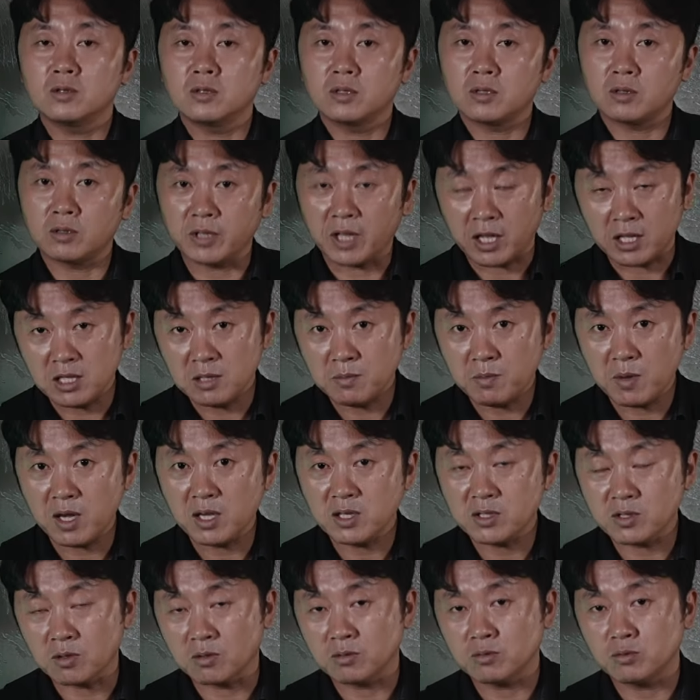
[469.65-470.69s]
이런
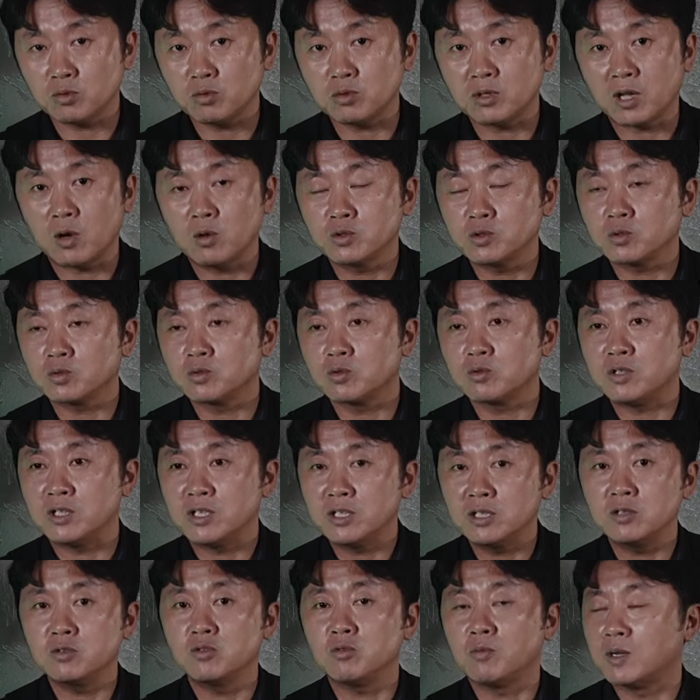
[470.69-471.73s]
애니메이션도 나올 정도로
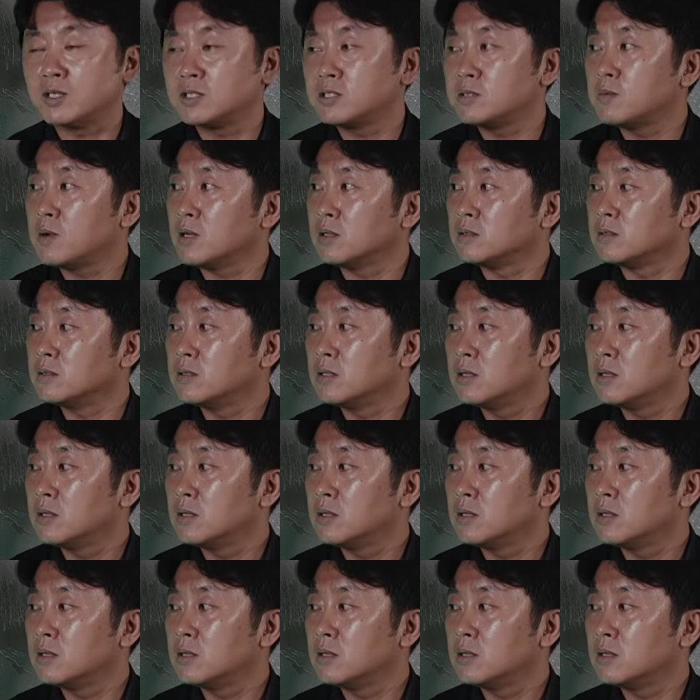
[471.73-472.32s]
인기도 많지만,